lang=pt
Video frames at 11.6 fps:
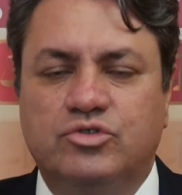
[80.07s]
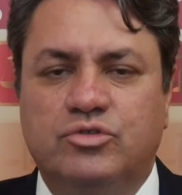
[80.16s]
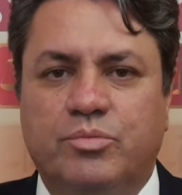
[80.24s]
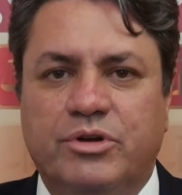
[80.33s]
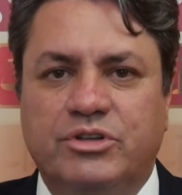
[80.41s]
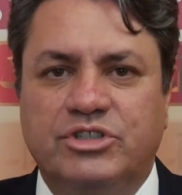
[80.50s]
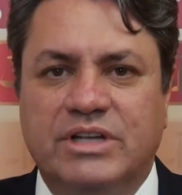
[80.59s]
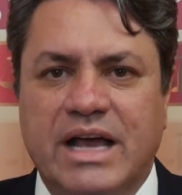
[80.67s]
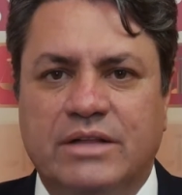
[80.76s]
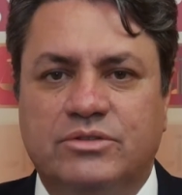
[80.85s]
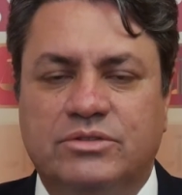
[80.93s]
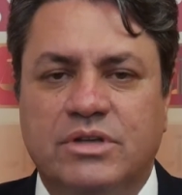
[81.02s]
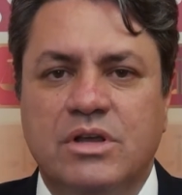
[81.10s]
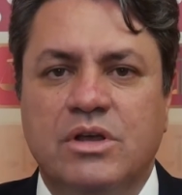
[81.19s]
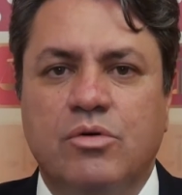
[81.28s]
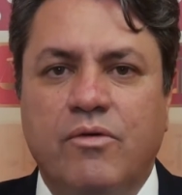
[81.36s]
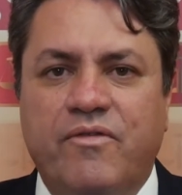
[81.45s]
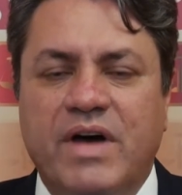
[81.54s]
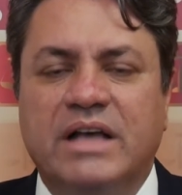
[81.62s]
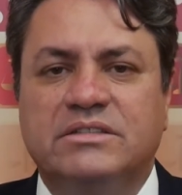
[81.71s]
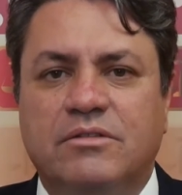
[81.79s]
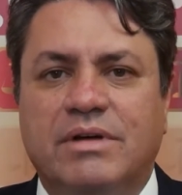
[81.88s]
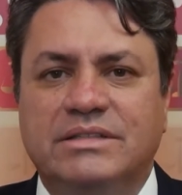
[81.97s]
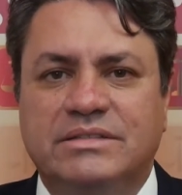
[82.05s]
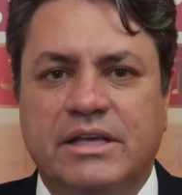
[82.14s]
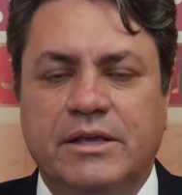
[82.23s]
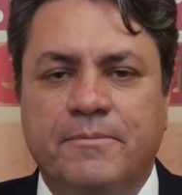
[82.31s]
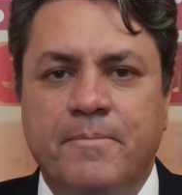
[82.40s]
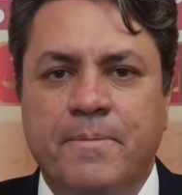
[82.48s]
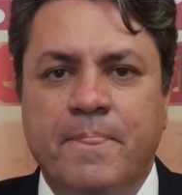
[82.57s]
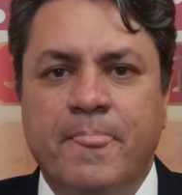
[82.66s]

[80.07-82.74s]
subordinados o façam assim.